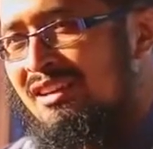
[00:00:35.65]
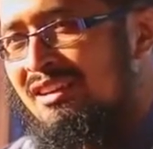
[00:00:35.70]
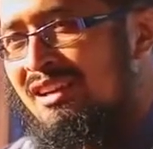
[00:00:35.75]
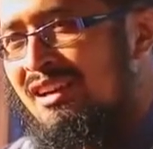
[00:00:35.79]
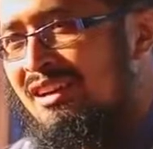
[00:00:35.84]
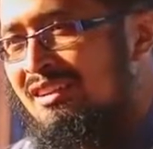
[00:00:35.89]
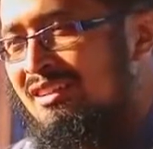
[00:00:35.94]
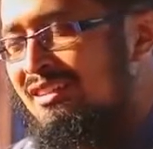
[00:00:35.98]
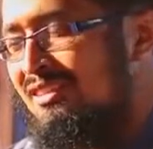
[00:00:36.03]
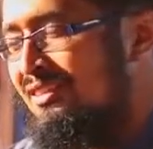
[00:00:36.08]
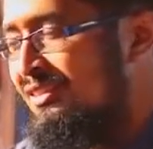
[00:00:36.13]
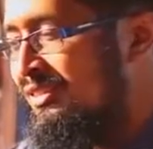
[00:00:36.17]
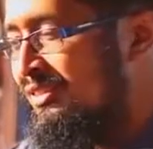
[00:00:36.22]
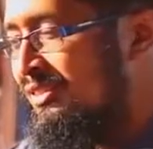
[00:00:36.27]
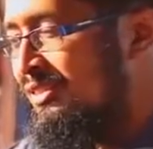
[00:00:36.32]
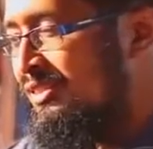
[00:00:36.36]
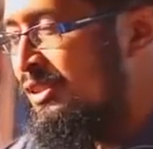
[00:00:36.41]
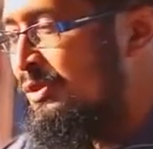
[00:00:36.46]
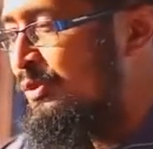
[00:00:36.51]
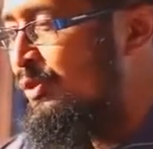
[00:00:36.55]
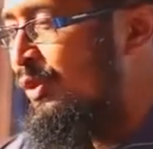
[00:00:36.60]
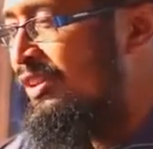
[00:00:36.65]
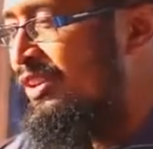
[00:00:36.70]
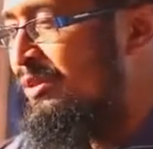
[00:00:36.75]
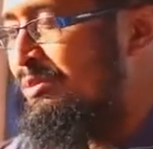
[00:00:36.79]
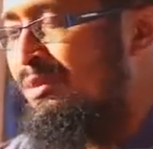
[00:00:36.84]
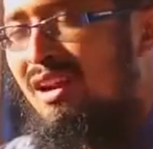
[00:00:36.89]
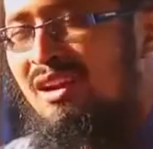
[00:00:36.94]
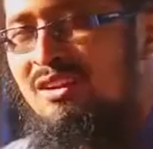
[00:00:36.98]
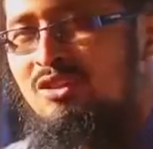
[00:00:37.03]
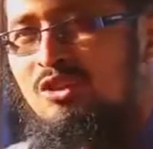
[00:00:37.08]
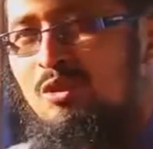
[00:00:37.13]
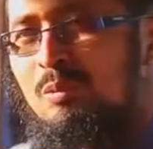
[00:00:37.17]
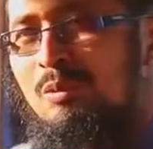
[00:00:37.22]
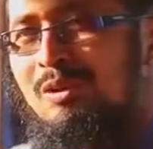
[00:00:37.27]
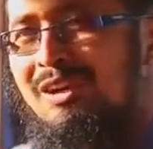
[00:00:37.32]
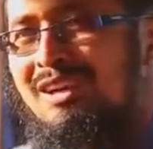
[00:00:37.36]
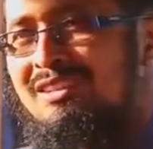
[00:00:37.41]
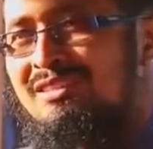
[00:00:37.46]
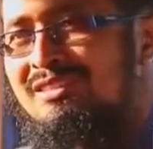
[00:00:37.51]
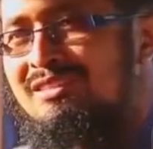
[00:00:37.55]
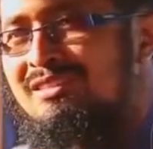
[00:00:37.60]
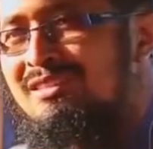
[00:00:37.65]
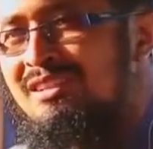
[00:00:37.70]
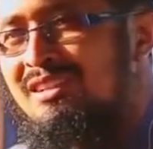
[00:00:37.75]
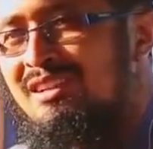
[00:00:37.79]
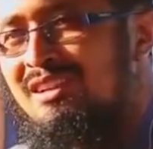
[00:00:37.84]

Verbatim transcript: yang semuanya menakjubkan,